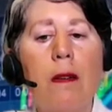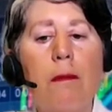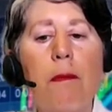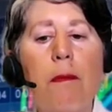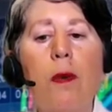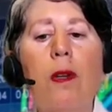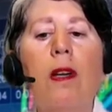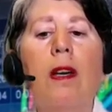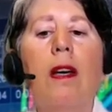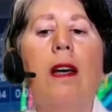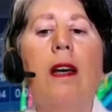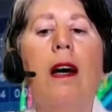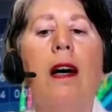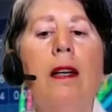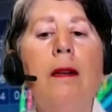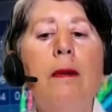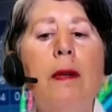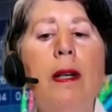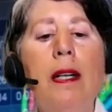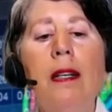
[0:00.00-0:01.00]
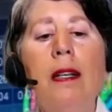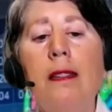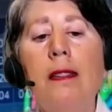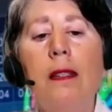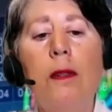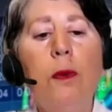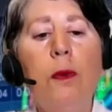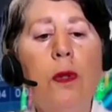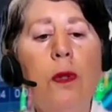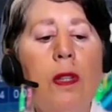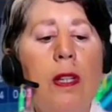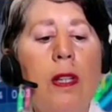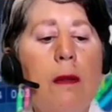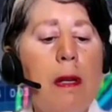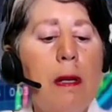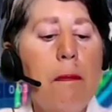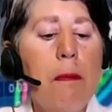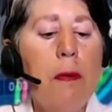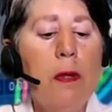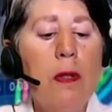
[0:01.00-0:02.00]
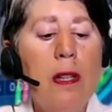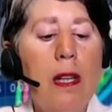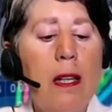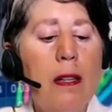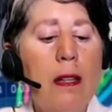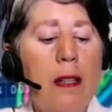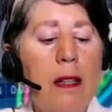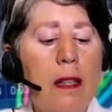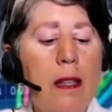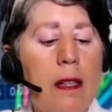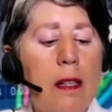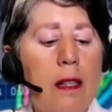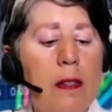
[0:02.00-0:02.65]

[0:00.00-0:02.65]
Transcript: porque ahí viene el segundo tema importante,